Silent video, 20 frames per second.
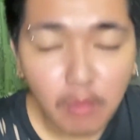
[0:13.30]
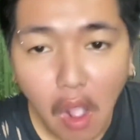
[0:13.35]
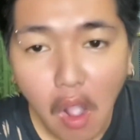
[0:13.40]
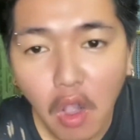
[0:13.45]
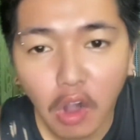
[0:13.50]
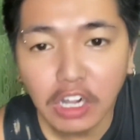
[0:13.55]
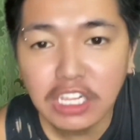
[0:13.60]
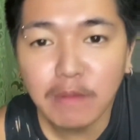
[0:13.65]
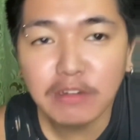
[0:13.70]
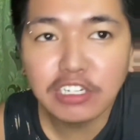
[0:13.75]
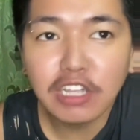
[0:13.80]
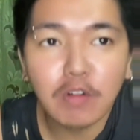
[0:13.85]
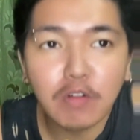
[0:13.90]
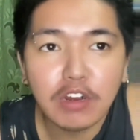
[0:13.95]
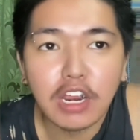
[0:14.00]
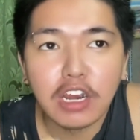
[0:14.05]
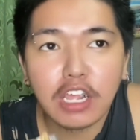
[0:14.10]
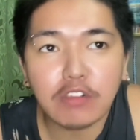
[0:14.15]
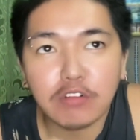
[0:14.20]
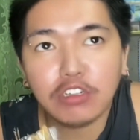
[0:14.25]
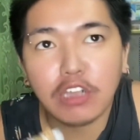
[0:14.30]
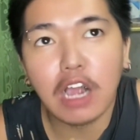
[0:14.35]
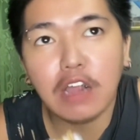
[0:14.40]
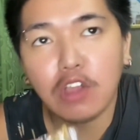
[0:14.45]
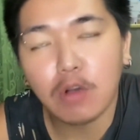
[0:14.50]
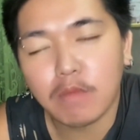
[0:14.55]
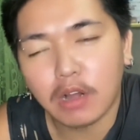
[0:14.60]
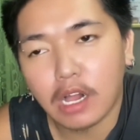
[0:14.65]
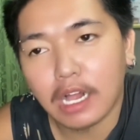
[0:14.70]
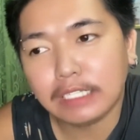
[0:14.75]
Okay naman sa kulay ko sa
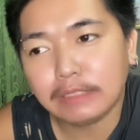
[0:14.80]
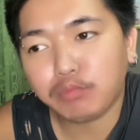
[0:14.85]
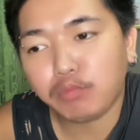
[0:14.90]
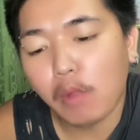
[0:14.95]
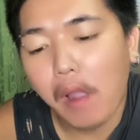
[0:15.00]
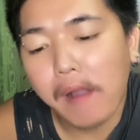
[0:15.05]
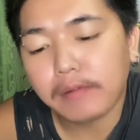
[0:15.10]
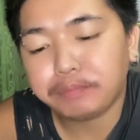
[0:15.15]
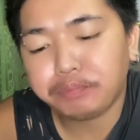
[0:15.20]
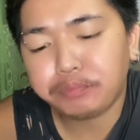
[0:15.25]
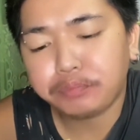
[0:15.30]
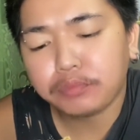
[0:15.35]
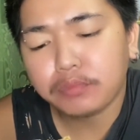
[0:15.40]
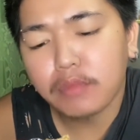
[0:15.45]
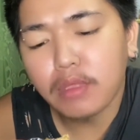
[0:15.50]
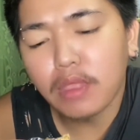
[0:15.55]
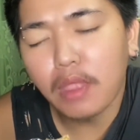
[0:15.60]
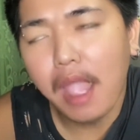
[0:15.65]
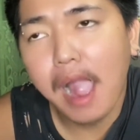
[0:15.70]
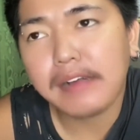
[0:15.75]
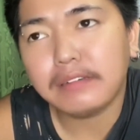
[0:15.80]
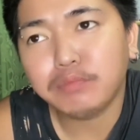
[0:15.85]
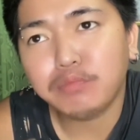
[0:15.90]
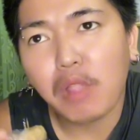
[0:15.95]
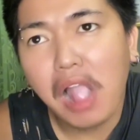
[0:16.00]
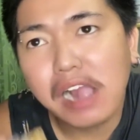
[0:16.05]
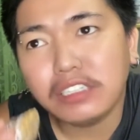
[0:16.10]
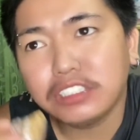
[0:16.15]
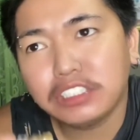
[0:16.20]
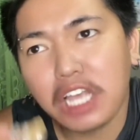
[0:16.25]
ano, mga
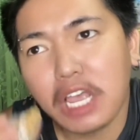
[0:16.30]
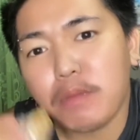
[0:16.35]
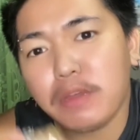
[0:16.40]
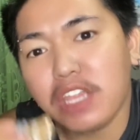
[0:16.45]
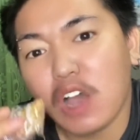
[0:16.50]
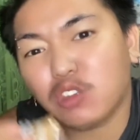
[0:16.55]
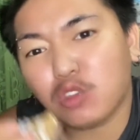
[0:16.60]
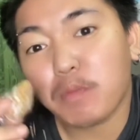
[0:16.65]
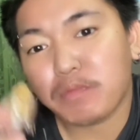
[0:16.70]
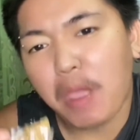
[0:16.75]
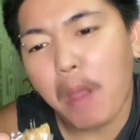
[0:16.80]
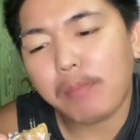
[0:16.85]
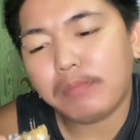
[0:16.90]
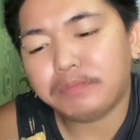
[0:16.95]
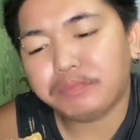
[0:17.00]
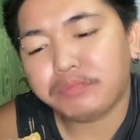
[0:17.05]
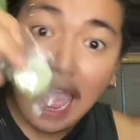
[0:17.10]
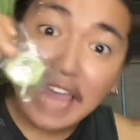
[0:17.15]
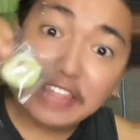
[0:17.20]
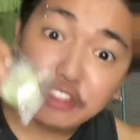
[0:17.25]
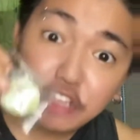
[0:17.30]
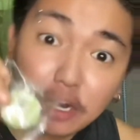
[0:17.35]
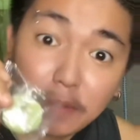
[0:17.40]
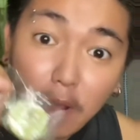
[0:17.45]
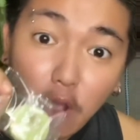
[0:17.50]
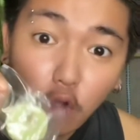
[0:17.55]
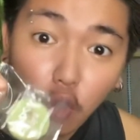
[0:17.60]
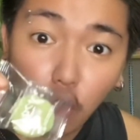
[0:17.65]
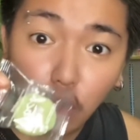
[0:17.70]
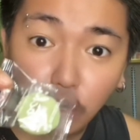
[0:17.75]
7 out of 10. Ito
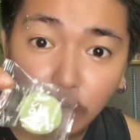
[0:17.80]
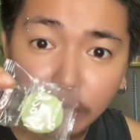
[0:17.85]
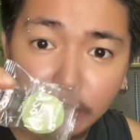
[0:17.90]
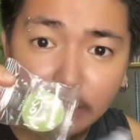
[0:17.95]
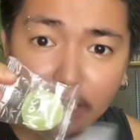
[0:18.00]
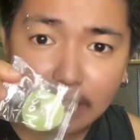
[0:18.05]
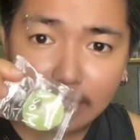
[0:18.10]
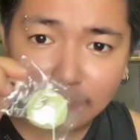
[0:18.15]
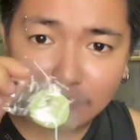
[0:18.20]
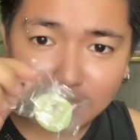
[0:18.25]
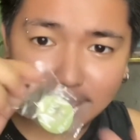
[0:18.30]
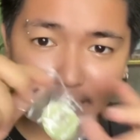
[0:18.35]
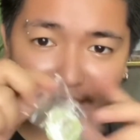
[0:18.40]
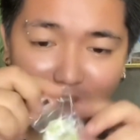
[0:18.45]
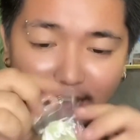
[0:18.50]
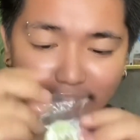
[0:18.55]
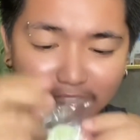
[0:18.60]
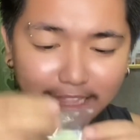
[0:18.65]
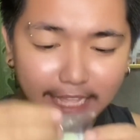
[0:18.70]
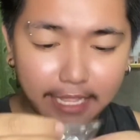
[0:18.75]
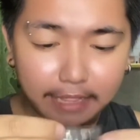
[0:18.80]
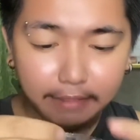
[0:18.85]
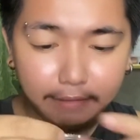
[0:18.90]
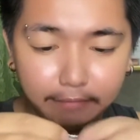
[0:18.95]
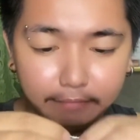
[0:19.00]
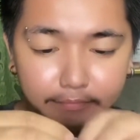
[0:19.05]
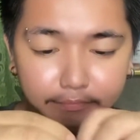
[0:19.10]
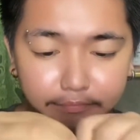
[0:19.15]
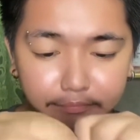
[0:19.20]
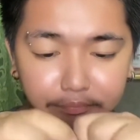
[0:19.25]
namang color green, tignan natin.
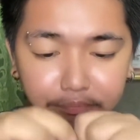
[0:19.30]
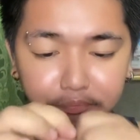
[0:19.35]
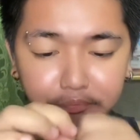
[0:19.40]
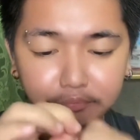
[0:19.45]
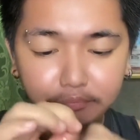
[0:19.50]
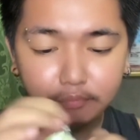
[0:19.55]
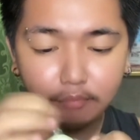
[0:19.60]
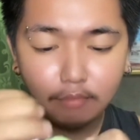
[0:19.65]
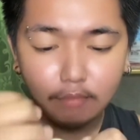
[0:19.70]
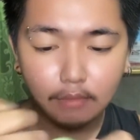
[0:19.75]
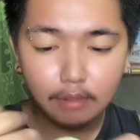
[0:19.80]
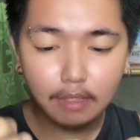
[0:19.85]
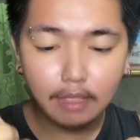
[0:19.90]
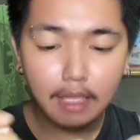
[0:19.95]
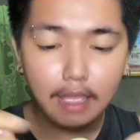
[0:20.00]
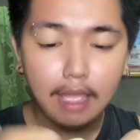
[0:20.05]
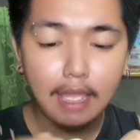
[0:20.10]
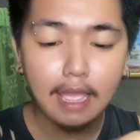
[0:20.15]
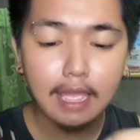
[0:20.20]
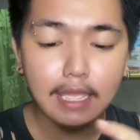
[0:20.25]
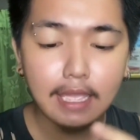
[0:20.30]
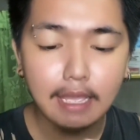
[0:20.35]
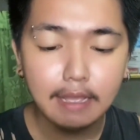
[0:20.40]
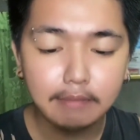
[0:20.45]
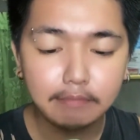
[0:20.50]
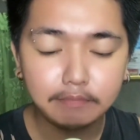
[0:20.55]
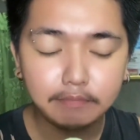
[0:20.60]
Ayan.